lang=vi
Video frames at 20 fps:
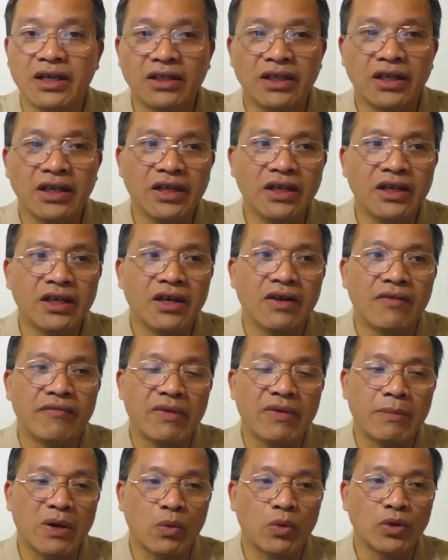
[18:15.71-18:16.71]
thì về
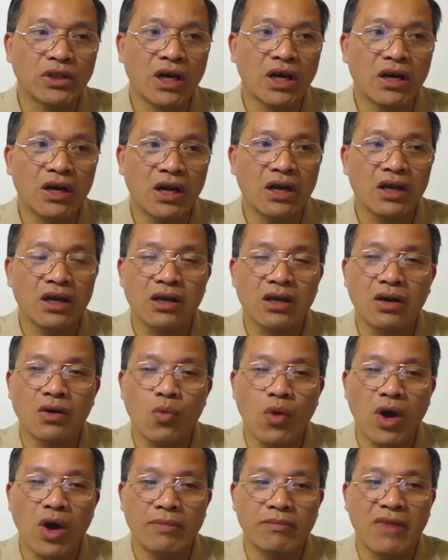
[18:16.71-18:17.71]
mặt nguyên tắc các cái cơ
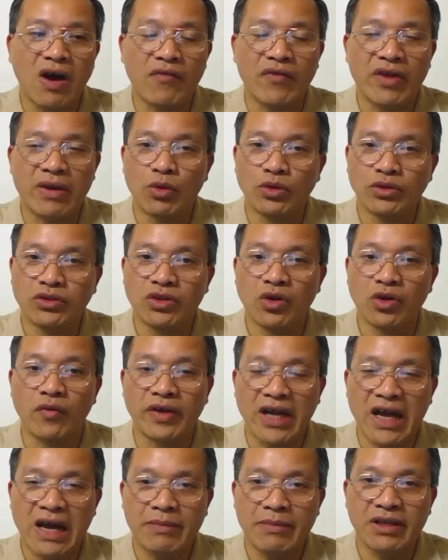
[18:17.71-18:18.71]
quan bảo vệ môi trường của Việt
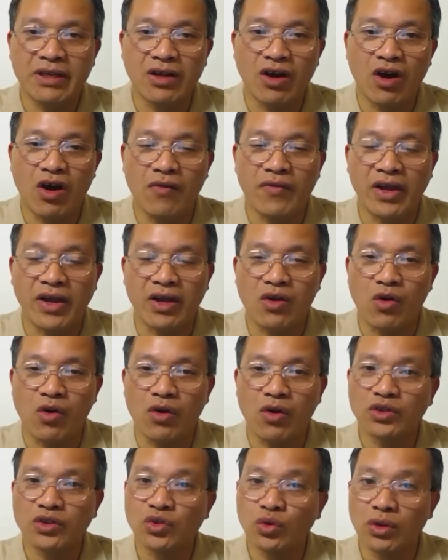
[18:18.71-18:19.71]
Nam ấy, họ phải có
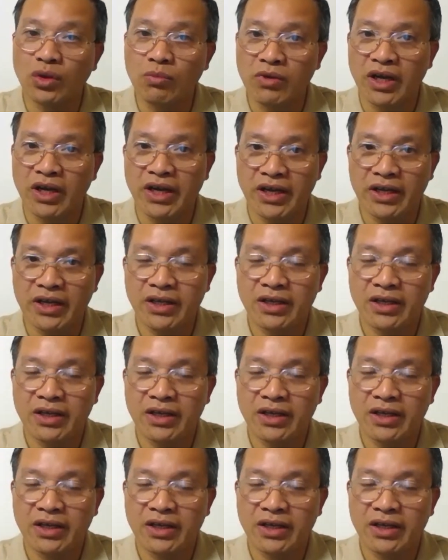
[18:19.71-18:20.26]
con số thống kê